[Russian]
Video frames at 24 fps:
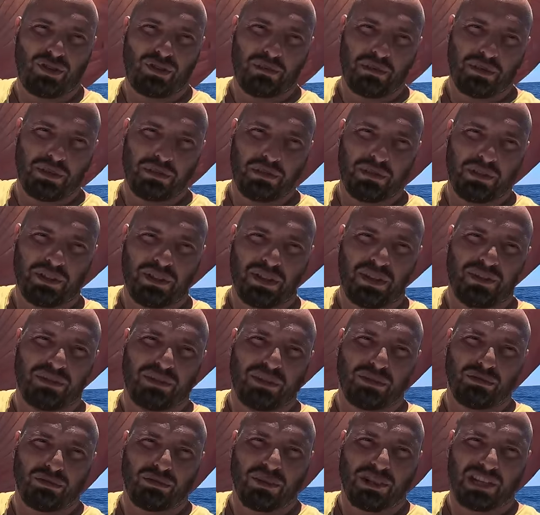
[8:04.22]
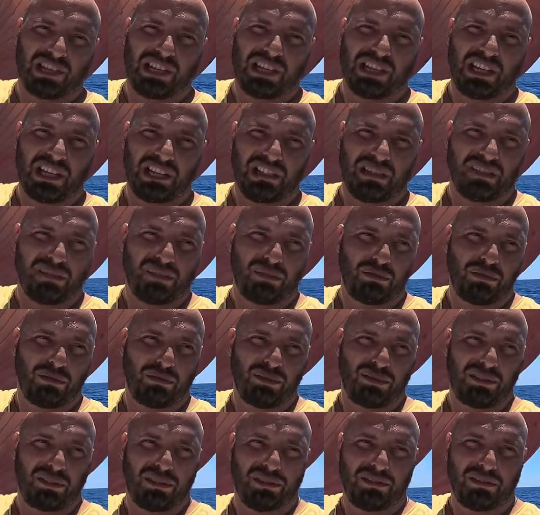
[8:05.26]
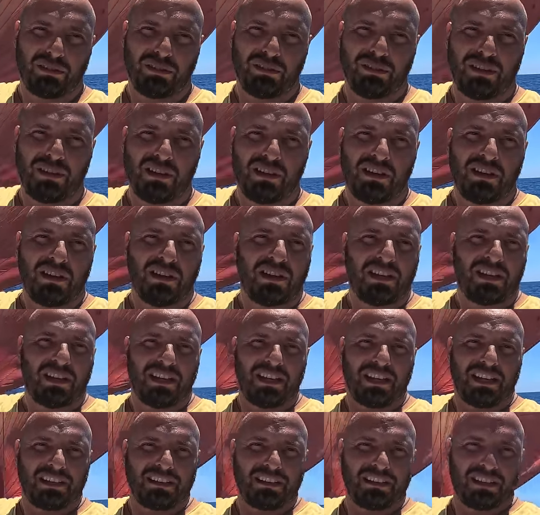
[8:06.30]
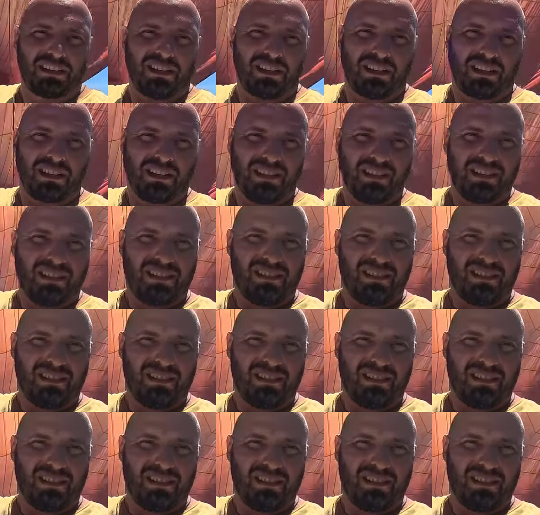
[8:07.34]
посмотреть, как у нас генакер работает, это